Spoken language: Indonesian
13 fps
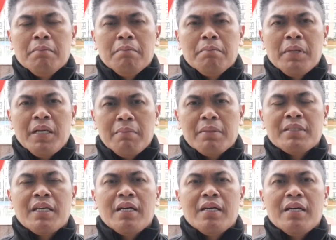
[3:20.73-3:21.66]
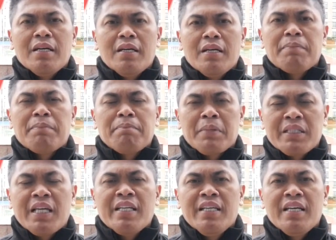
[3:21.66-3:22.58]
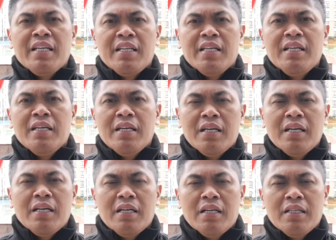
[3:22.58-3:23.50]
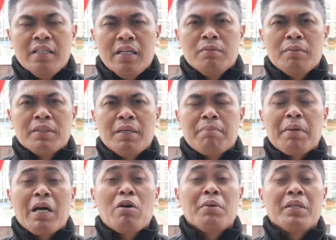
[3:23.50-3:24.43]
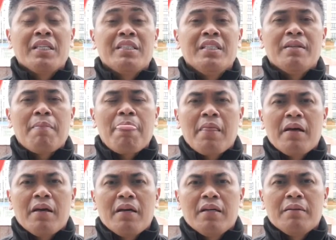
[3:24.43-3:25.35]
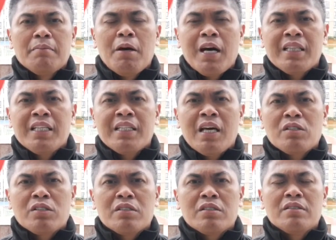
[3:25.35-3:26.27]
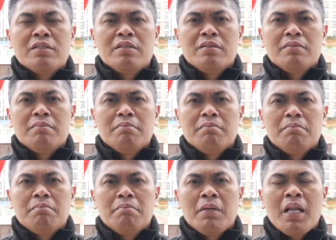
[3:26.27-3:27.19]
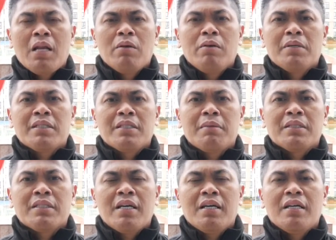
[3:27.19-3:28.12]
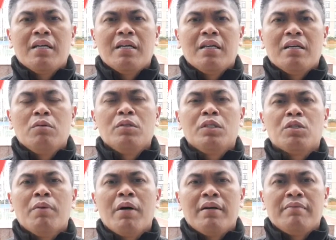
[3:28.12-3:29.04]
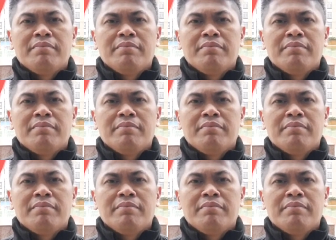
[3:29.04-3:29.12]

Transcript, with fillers: Pada masa pertandingan ini yaitu masa prakompetisi bahwa atlet harus melalui masa-masa uji coba